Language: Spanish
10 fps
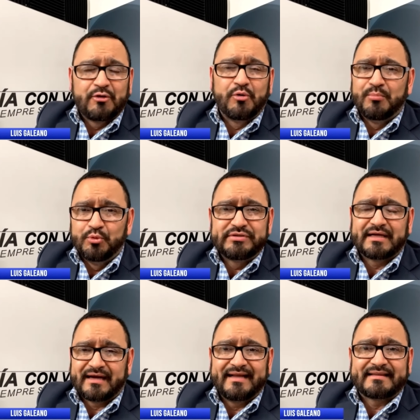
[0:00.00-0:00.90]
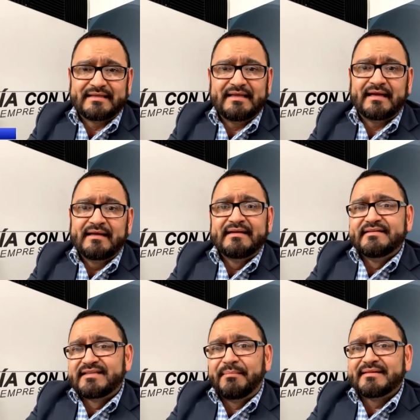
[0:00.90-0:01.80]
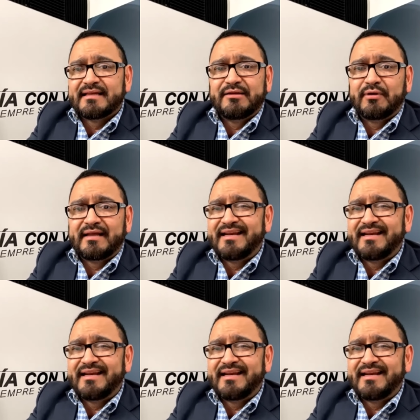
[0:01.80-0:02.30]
y con mucha gallardía se ha mantenido